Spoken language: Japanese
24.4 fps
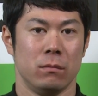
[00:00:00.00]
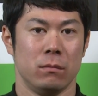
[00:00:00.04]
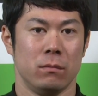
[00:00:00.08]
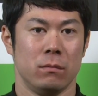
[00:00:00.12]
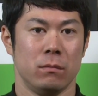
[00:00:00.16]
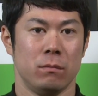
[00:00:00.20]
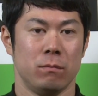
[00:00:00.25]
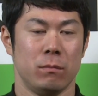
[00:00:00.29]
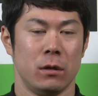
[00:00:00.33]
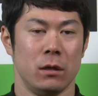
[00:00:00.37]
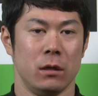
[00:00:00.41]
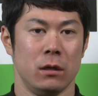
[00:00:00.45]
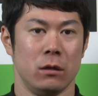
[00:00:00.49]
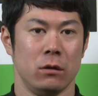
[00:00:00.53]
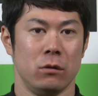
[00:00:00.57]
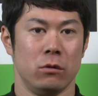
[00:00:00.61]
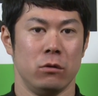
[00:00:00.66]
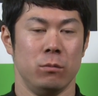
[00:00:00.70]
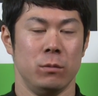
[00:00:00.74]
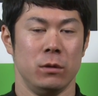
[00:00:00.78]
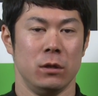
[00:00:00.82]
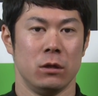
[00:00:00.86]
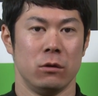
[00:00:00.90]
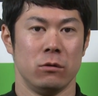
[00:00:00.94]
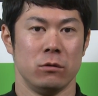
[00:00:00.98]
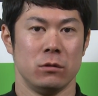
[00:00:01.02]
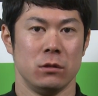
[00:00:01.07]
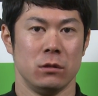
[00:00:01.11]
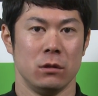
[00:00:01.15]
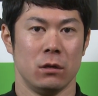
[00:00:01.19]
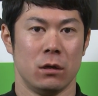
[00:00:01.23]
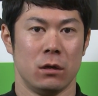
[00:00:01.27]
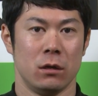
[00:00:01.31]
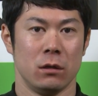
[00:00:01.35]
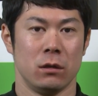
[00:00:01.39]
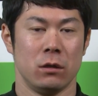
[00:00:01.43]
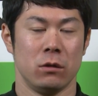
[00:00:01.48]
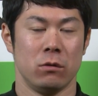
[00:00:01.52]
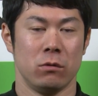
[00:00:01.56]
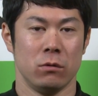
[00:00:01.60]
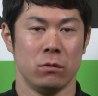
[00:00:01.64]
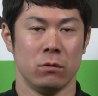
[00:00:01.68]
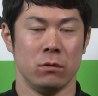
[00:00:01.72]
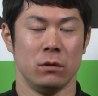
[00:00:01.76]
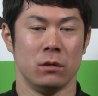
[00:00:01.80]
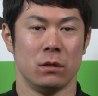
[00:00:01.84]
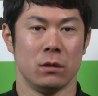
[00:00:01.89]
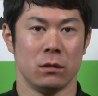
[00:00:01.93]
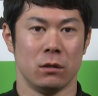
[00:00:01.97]
やっぱり踏み直しが効く
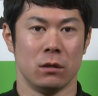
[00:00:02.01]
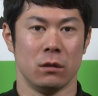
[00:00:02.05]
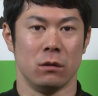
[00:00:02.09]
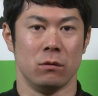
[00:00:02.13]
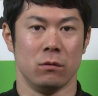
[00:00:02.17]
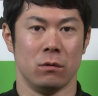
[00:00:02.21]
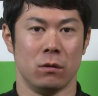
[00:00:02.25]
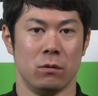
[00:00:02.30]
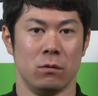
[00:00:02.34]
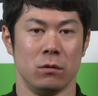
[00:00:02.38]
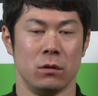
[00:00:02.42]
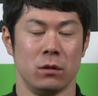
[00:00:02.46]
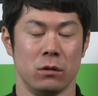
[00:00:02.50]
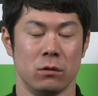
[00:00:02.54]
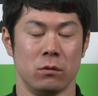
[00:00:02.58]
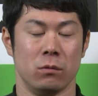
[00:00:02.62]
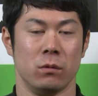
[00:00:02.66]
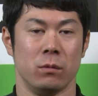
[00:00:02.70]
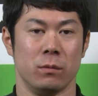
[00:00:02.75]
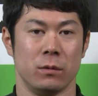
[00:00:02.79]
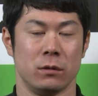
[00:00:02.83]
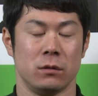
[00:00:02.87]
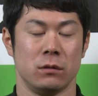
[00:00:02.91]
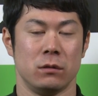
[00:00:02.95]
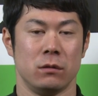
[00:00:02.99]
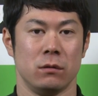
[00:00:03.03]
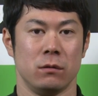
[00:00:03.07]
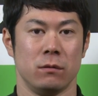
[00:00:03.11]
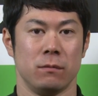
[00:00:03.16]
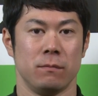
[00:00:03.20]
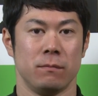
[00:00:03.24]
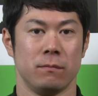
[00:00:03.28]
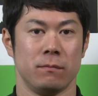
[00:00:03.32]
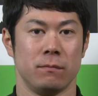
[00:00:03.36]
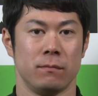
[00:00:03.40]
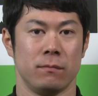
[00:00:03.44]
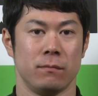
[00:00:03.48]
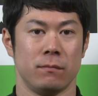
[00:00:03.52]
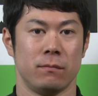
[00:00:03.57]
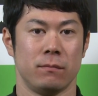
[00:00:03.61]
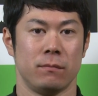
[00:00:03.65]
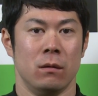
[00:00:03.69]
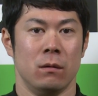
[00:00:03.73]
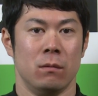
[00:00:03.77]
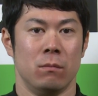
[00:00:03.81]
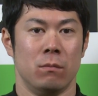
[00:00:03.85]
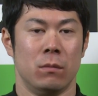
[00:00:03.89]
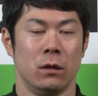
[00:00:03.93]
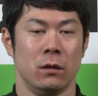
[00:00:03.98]
ようになったのが大きいと思います
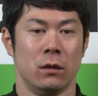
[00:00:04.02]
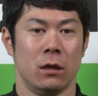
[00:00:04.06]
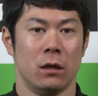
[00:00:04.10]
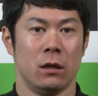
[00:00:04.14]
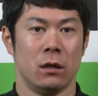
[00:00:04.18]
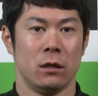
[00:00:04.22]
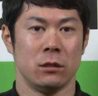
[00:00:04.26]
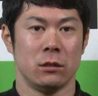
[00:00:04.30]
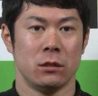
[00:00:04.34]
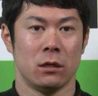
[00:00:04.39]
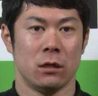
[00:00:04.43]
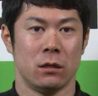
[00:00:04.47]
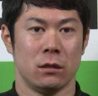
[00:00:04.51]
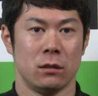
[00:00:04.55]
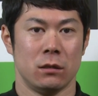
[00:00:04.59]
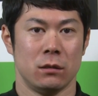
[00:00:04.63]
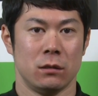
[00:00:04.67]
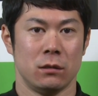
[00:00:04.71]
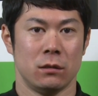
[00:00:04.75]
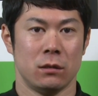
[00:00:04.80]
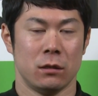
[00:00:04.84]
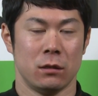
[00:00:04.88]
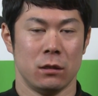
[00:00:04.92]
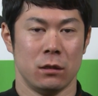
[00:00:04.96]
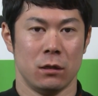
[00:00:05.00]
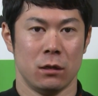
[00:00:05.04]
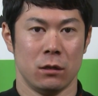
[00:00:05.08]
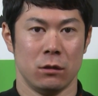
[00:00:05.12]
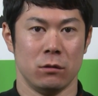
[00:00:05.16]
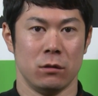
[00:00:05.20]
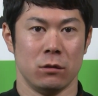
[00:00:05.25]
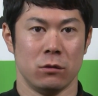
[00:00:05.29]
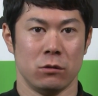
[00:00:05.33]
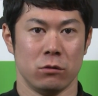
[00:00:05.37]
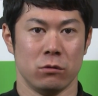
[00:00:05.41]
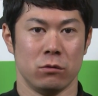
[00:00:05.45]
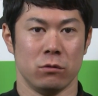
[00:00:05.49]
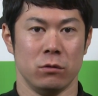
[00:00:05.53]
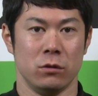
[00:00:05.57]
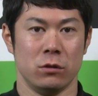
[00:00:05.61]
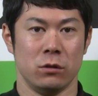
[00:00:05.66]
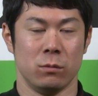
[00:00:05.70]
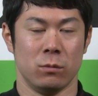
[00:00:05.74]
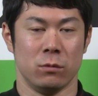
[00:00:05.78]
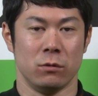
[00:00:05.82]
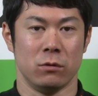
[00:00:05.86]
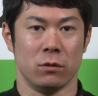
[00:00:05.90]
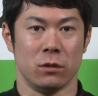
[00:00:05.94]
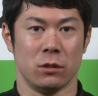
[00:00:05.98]
まあ、7社立てなんでちょっとい
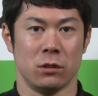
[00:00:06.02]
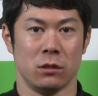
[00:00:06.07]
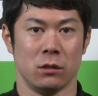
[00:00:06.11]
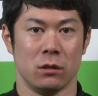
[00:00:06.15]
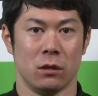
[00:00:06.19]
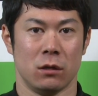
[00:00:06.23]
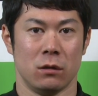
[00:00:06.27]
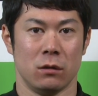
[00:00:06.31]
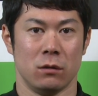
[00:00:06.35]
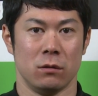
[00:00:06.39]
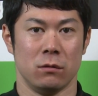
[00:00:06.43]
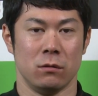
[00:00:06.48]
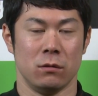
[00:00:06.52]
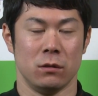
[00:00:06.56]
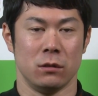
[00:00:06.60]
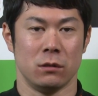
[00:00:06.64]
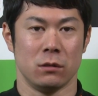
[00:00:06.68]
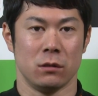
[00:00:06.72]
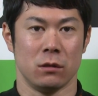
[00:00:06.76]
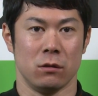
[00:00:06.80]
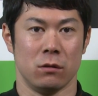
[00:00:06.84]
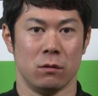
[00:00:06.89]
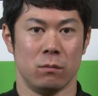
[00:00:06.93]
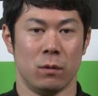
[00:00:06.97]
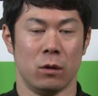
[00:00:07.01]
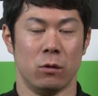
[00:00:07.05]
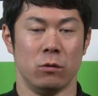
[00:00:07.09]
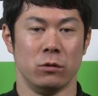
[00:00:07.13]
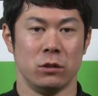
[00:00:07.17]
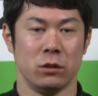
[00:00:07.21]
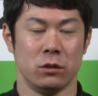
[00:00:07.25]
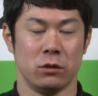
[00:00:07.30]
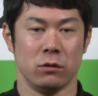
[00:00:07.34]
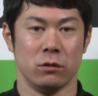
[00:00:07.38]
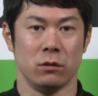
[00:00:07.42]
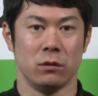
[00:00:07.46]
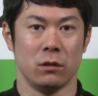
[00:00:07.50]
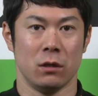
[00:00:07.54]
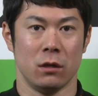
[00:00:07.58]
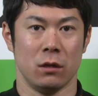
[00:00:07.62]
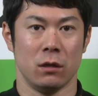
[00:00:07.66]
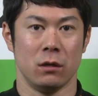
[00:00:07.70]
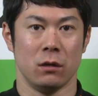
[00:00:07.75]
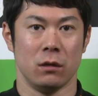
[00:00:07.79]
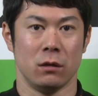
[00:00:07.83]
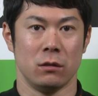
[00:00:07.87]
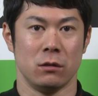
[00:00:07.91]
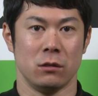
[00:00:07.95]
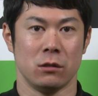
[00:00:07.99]
つもとは違うんですけど、まあ、落ち着い
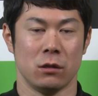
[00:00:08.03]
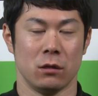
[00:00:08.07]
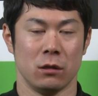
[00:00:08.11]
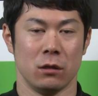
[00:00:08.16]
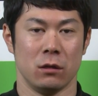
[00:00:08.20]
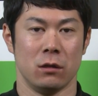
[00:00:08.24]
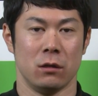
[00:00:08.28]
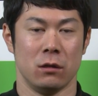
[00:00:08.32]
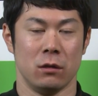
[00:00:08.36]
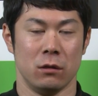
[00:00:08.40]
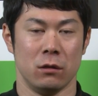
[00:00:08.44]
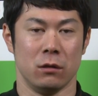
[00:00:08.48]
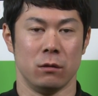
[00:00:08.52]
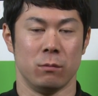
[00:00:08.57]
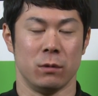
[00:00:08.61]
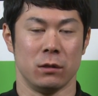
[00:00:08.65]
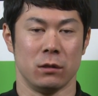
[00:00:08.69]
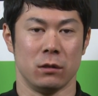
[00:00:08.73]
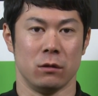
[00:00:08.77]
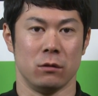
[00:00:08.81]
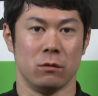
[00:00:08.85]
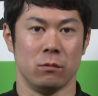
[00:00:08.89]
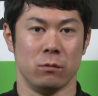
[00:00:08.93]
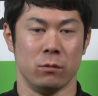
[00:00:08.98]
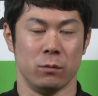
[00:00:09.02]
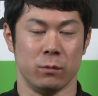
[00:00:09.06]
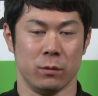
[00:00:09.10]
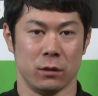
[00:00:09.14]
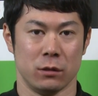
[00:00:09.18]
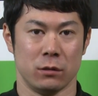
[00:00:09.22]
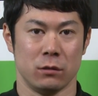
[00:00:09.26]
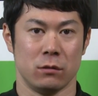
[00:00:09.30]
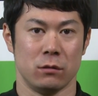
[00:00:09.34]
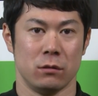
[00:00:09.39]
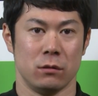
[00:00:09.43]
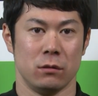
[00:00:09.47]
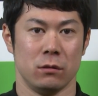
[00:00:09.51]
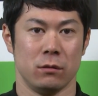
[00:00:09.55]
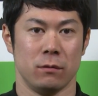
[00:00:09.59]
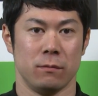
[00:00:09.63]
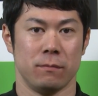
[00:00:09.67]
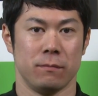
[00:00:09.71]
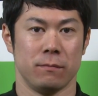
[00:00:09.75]
て仕掛けられるまた思います